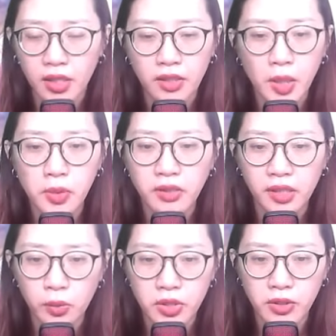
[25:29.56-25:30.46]
Nếu Lương
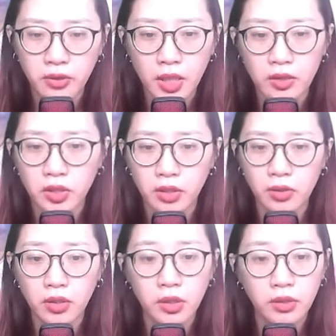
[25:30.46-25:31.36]
học trưởng thật sự
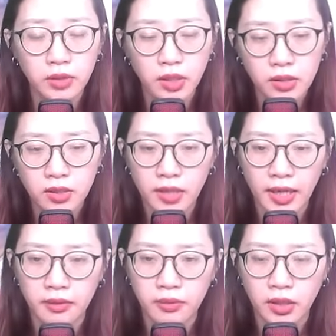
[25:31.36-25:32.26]
có thương tích chưa
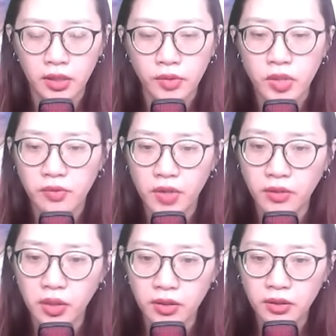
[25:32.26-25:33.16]
lành, nhưng vẫn
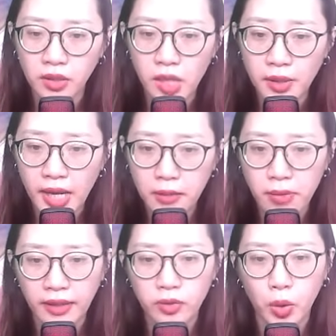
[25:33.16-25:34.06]
tưởng có thể đánh
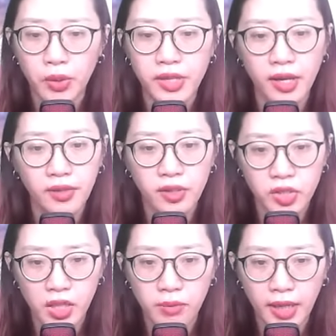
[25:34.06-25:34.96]
bại tôi dễ như
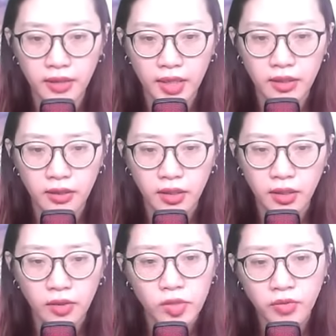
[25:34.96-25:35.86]
trở bàn tay,
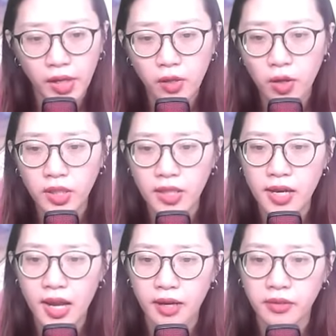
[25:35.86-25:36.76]
như vậy có nghĩa
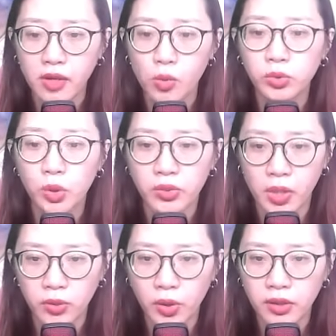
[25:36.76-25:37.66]
là không tôn
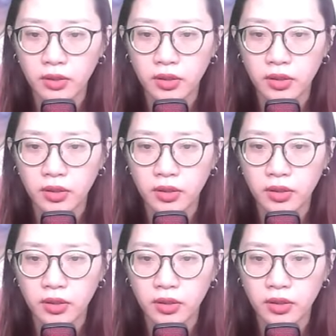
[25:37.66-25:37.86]
trọng tôi.